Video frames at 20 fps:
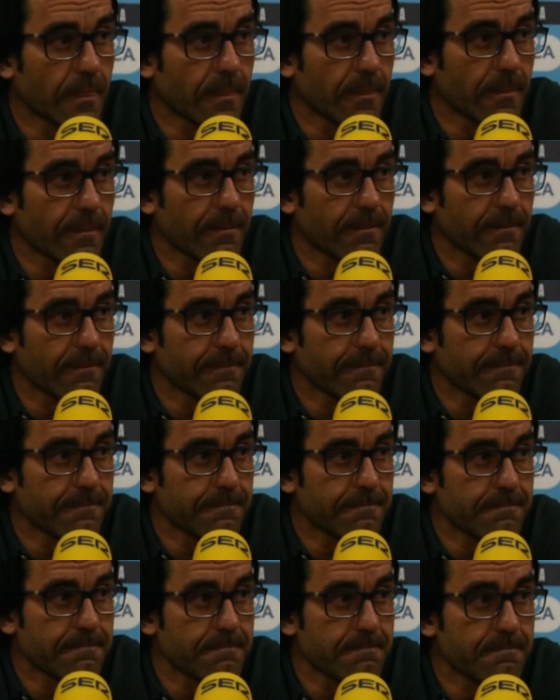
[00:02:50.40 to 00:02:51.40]
Móstoles,
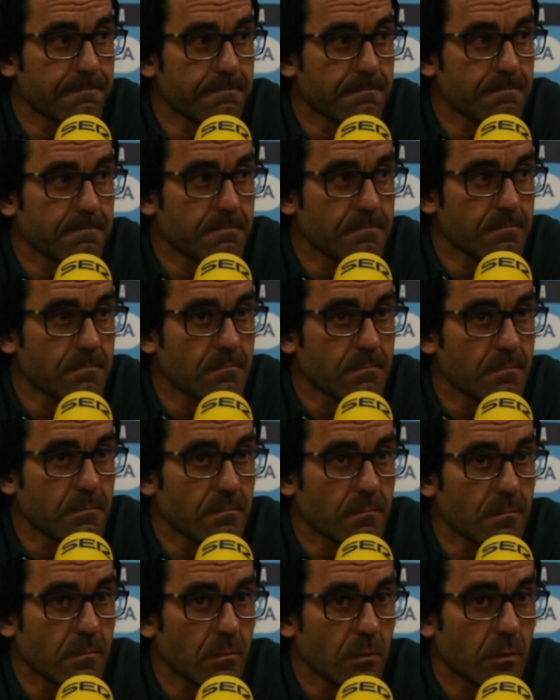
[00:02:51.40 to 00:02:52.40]
que nos cuentas del
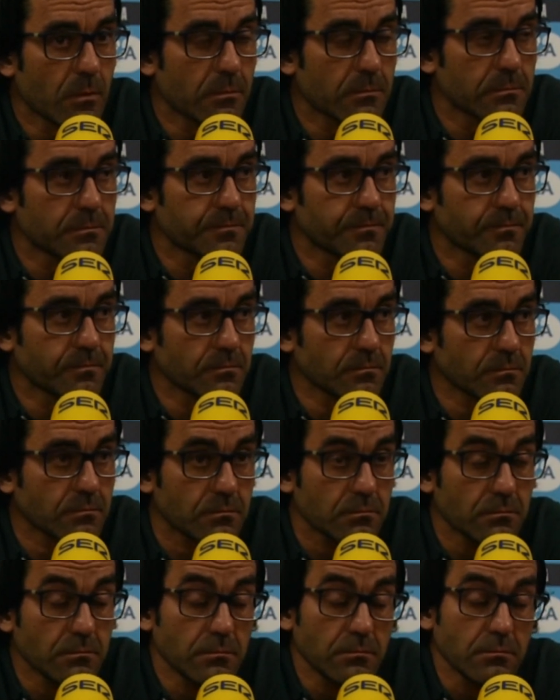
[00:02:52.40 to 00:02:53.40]
rival a pocas jornadas,
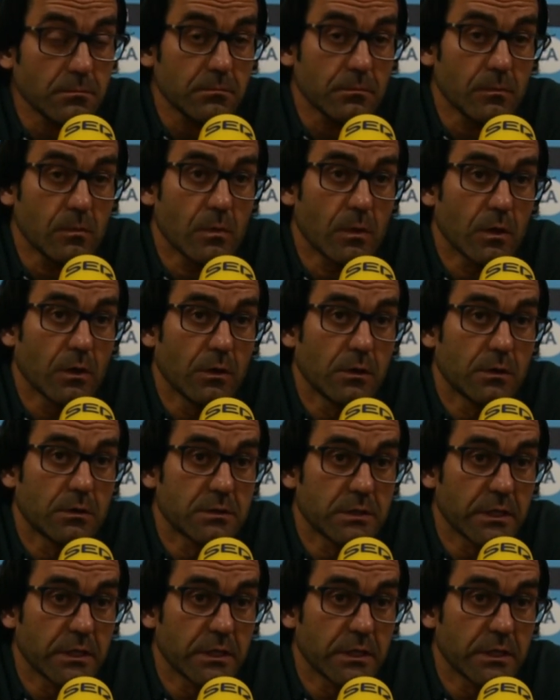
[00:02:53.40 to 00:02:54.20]
no sé lo que has podido ver.